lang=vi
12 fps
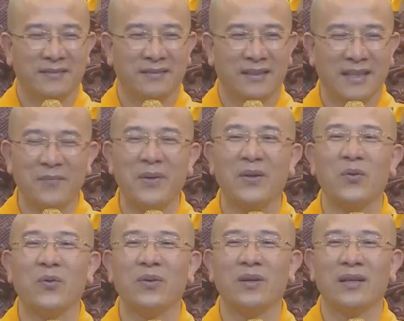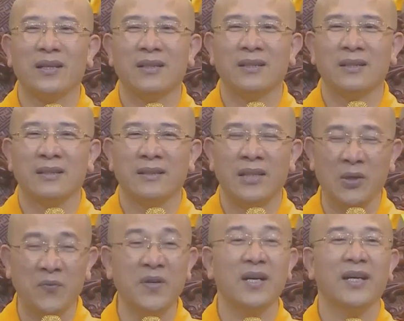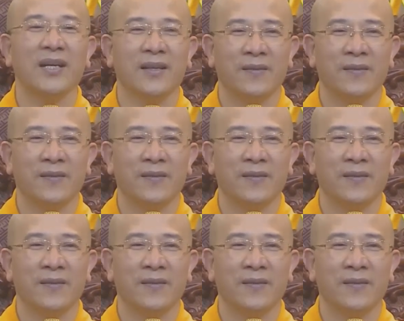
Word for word: Đấy là mình cũng thiếu phước đấy.